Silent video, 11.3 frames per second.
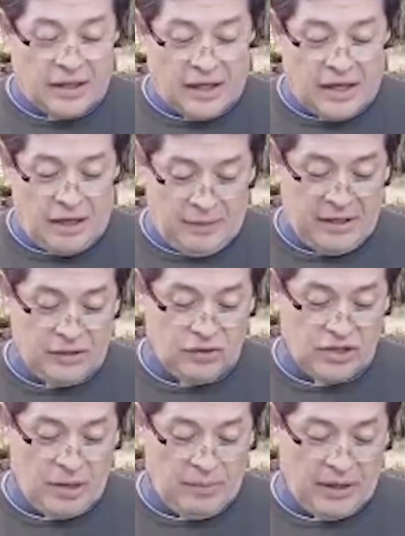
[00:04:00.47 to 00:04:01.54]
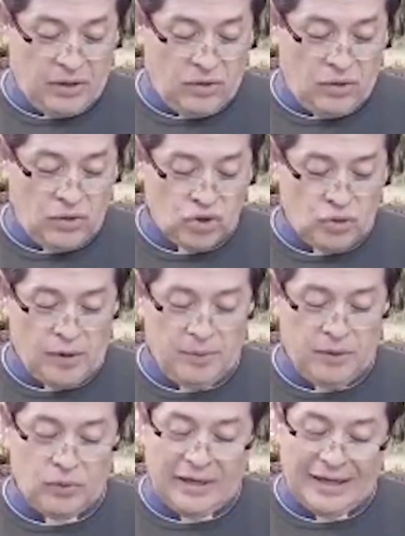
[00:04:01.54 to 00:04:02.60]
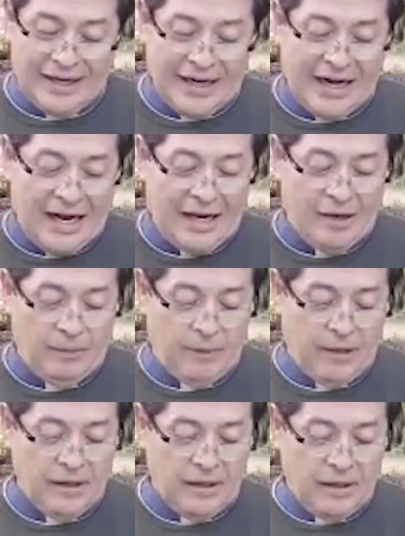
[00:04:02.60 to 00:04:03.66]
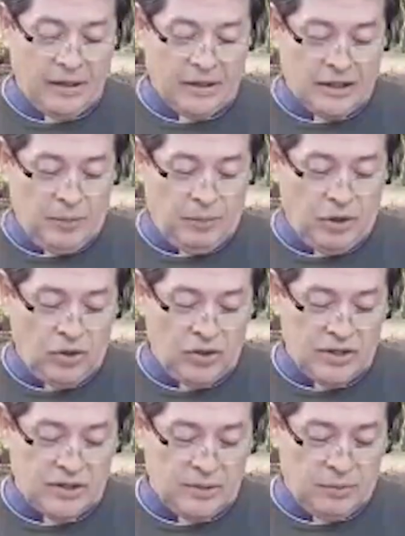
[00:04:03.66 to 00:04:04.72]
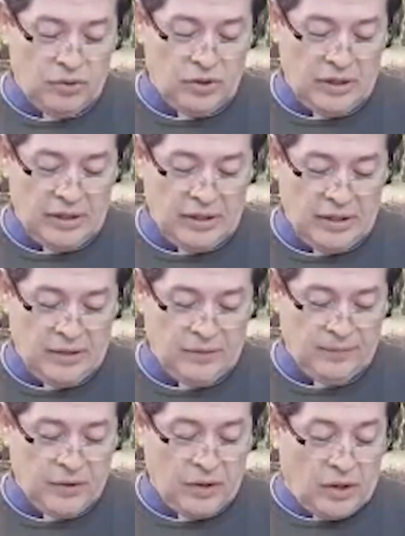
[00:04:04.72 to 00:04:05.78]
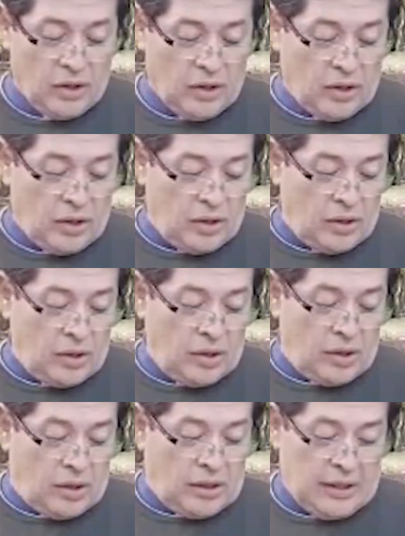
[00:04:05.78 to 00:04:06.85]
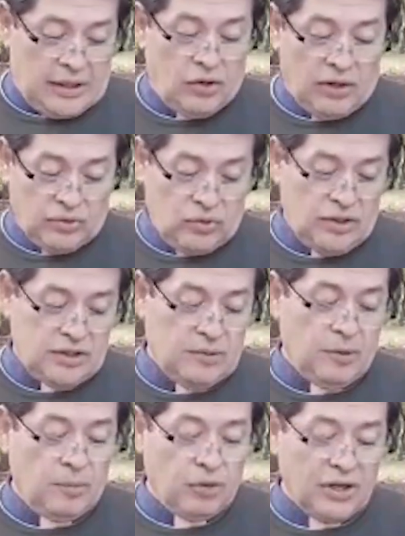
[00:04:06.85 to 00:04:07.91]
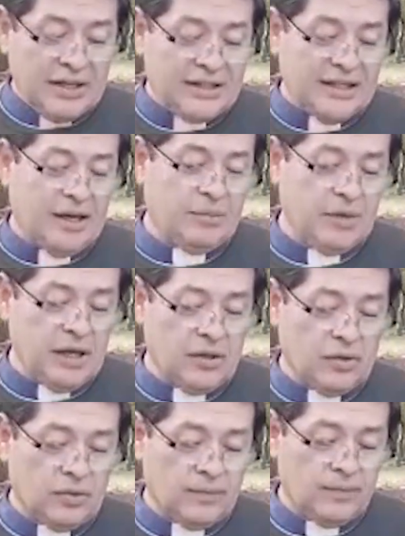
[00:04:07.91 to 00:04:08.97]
El viento se aplacó, sobrevino una gran calma. Después los discípulos le dijeron, le dijo a sus discípulos, ¿por qué tienen miedo?